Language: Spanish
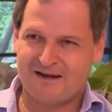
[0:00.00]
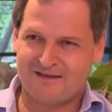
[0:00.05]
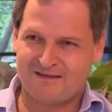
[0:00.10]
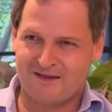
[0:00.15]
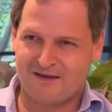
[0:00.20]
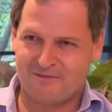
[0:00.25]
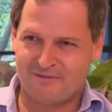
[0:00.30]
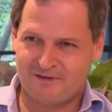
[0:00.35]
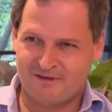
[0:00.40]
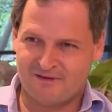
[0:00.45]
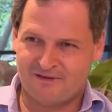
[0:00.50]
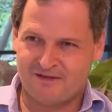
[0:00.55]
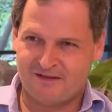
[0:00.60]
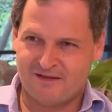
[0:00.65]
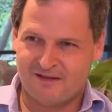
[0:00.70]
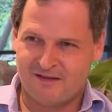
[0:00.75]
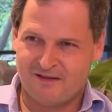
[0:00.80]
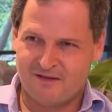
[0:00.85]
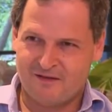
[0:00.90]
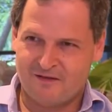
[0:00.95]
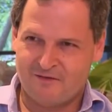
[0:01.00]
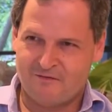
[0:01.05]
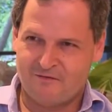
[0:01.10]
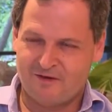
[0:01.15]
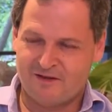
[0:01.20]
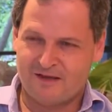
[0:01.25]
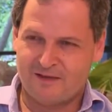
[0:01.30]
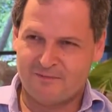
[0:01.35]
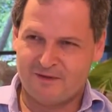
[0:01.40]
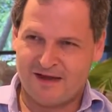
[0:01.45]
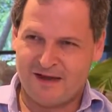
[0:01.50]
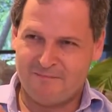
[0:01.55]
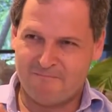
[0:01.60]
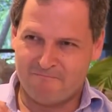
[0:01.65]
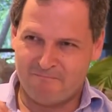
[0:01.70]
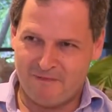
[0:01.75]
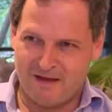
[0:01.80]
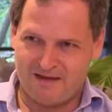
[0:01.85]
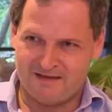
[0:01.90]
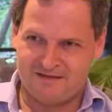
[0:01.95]
las armas fue el tema que
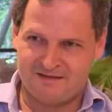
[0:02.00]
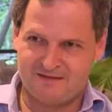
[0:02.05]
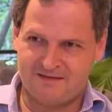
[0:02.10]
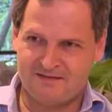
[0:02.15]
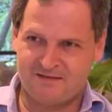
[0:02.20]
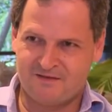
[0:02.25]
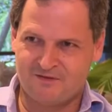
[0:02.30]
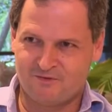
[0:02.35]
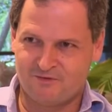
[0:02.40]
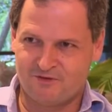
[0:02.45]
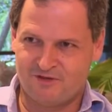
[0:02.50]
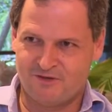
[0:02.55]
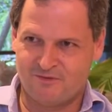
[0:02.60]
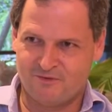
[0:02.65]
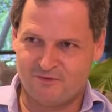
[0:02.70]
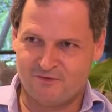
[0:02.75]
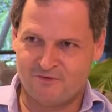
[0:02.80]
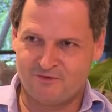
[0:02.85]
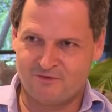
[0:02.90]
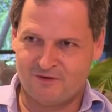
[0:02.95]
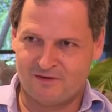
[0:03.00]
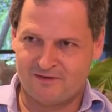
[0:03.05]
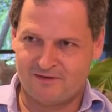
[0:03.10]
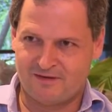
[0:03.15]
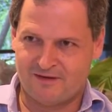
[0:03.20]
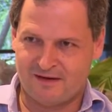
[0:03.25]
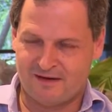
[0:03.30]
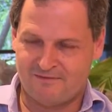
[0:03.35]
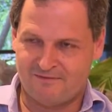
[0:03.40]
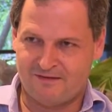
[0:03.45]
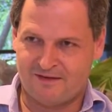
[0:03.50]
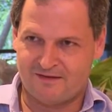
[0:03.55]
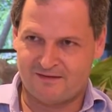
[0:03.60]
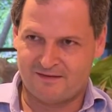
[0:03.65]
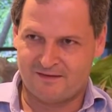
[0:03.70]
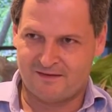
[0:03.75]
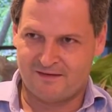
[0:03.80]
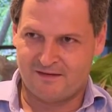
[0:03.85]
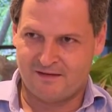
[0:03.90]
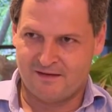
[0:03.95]
más discutimos durante la
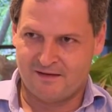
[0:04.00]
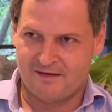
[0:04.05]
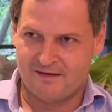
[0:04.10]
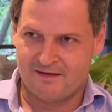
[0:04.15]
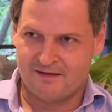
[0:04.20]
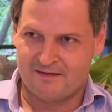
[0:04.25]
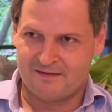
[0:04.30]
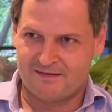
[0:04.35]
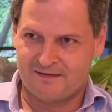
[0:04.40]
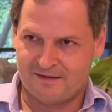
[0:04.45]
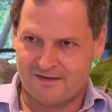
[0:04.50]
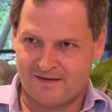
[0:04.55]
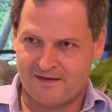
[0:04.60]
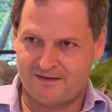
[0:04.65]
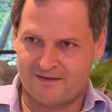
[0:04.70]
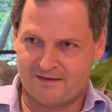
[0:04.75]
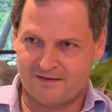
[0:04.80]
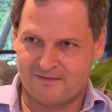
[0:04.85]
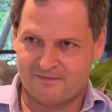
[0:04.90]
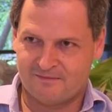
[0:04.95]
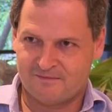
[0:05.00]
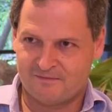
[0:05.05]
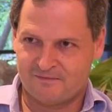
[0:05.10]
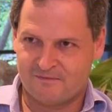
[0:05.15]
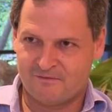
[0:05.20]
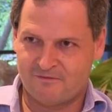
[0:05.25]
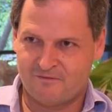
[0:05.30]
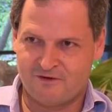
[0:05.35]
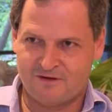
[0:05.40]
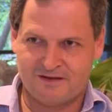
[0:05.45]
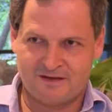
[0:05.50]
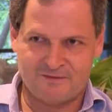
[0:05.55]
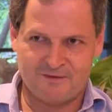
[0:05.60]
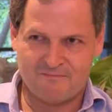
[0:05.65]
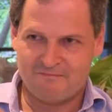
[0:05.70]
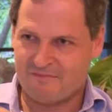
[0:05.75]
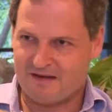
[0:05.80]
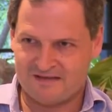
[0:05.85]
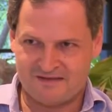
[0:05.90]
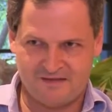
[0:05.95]
fase secreta. Fue el
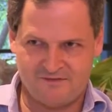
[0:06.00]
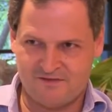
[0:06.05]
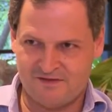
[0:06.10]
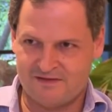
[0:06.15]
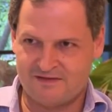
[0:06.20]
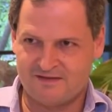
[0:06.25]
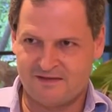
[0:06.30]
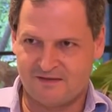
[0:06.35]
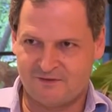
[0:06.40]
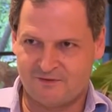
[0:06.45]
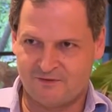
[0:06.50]
tema más difícil de